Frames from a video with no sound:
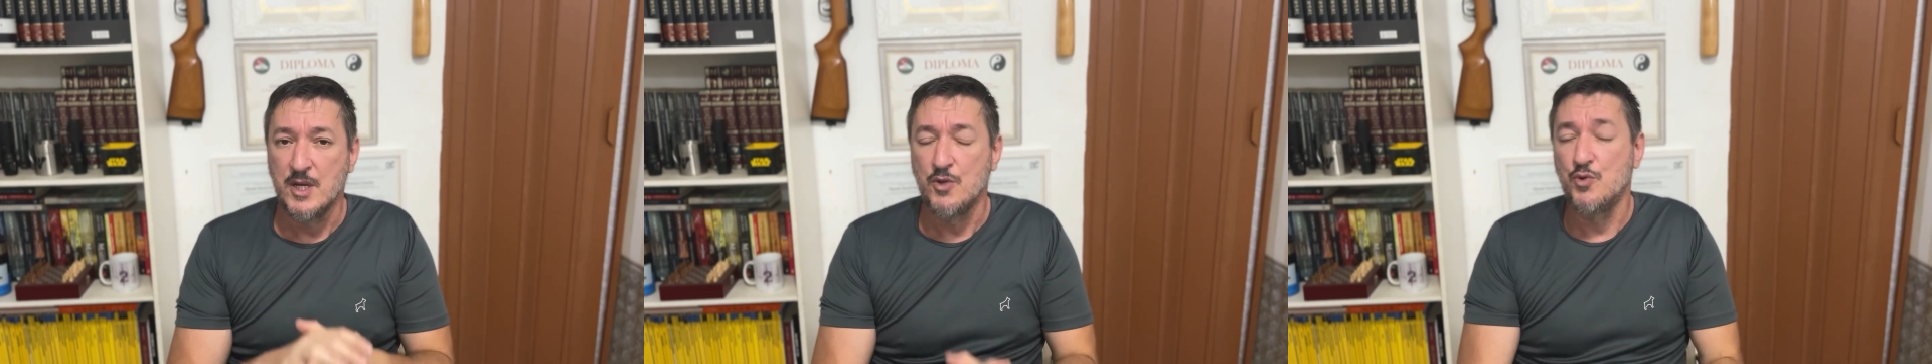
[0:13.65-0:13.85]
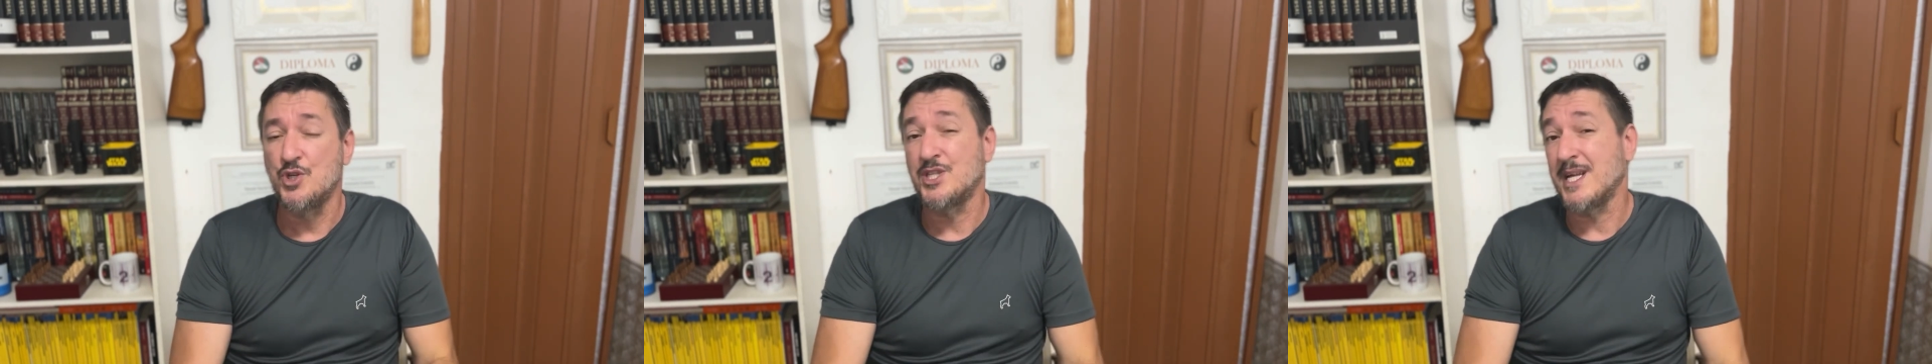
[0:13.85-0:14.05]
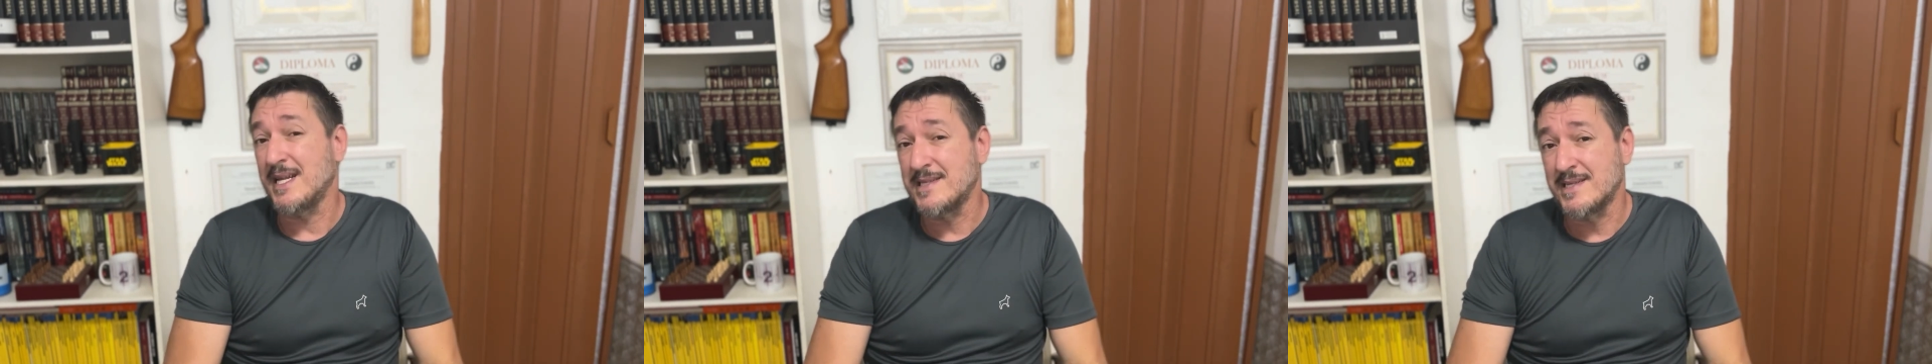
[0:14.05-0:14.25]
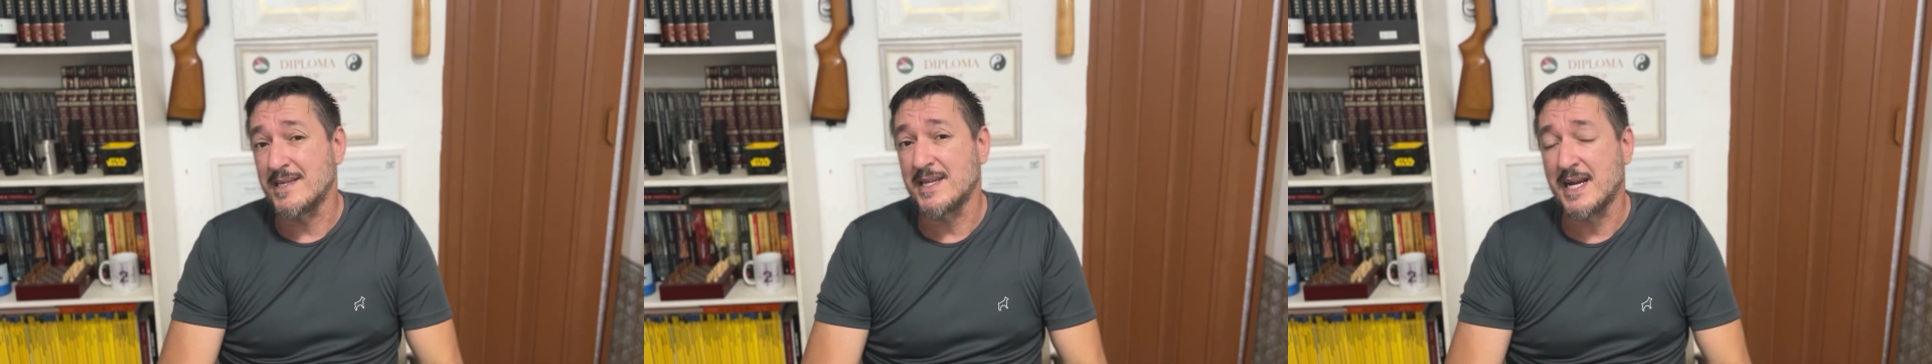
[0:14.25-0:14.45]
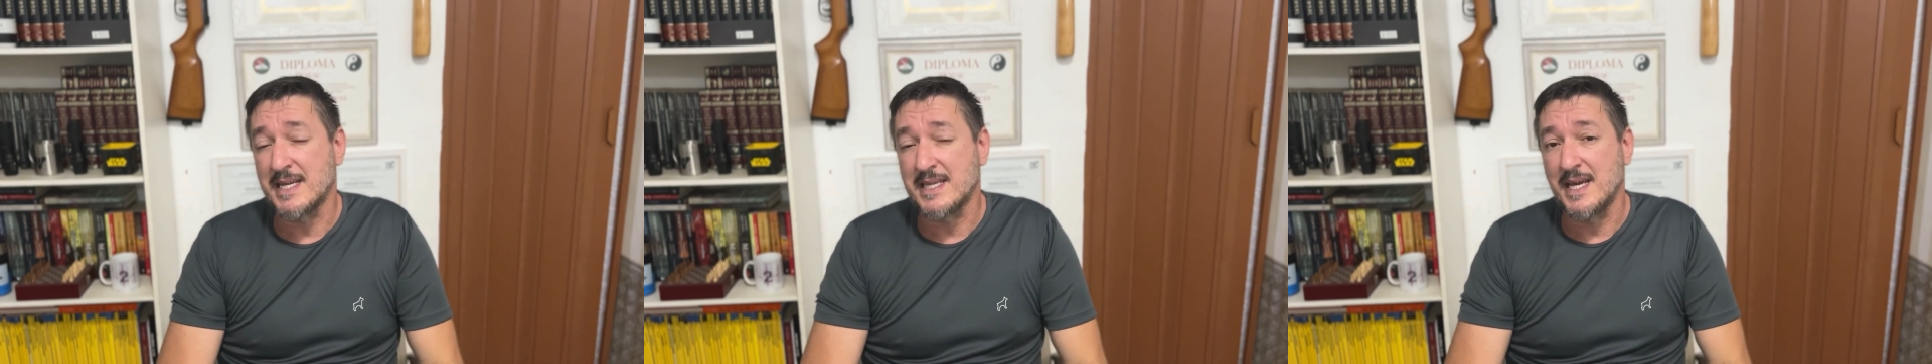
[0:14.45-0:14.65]
do Estado de
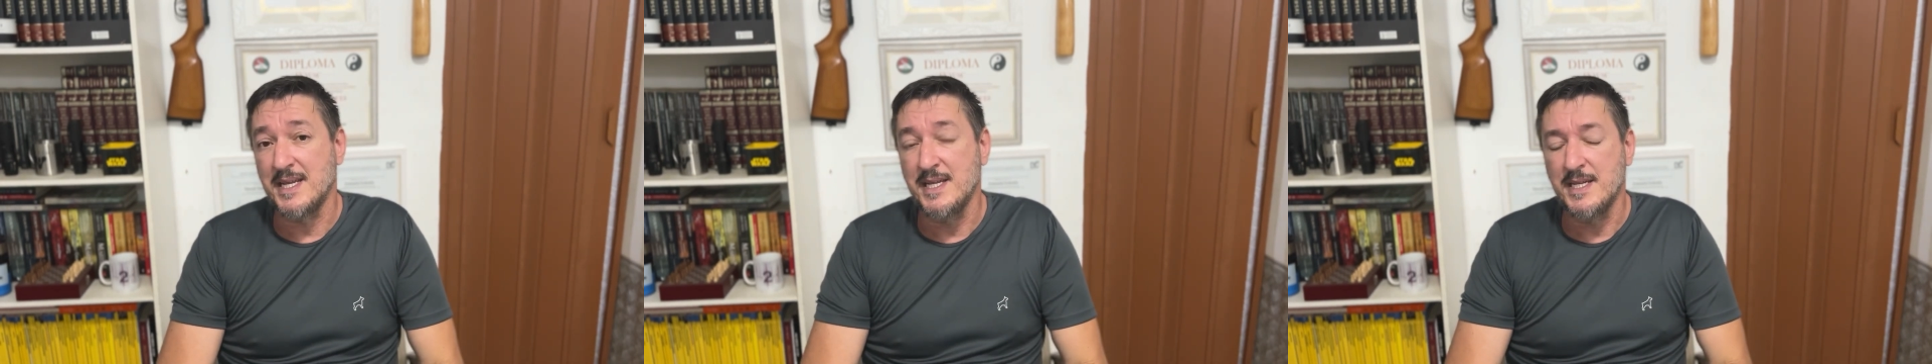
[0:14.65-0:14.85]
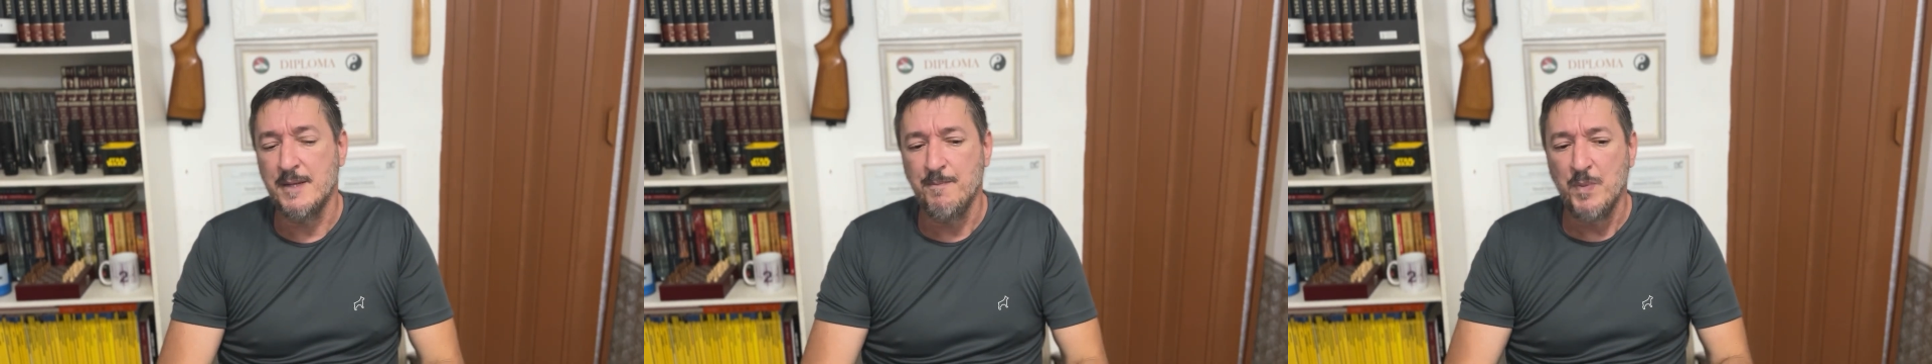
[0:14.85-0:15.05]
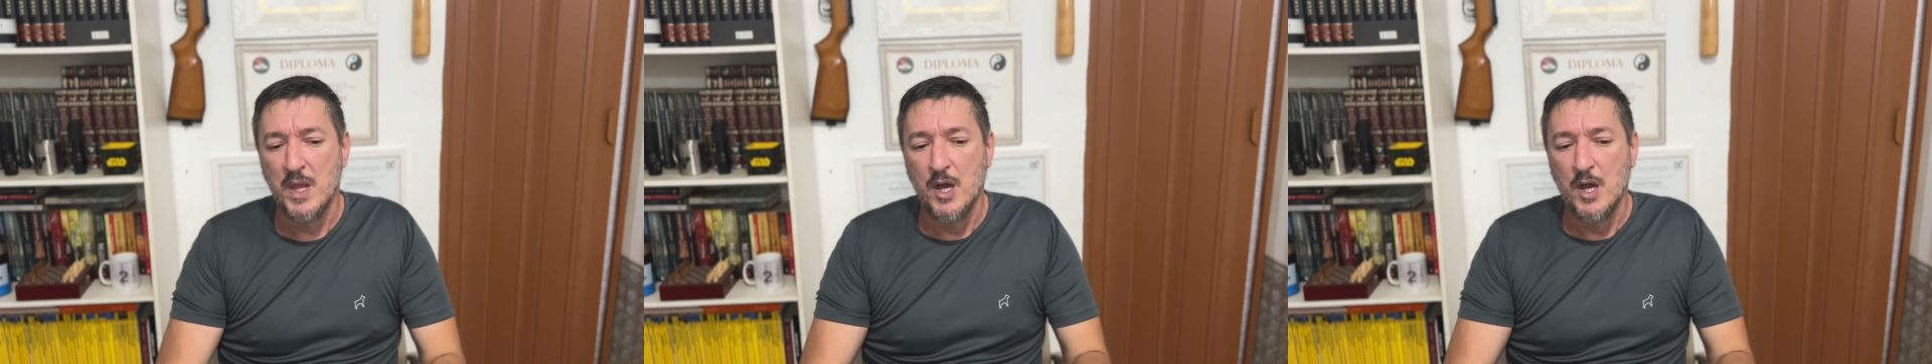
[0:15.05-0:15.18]
Santa Catarina,